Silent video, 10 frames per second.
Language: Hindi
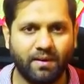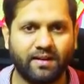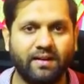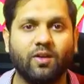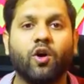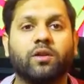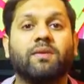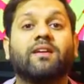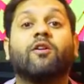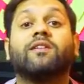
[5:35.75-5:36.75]
मार्केट
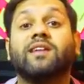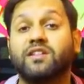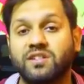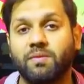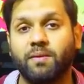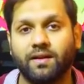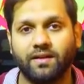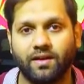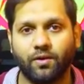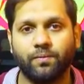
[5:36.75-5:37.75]
इकोनॉमिक कॉन्टेक्स की मैं बात
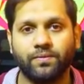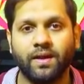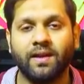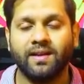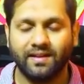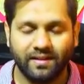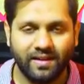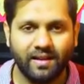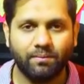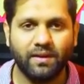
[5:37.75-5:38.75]
कर रहा हूँ
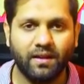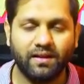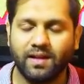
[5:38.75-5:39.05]
इसलिए अपने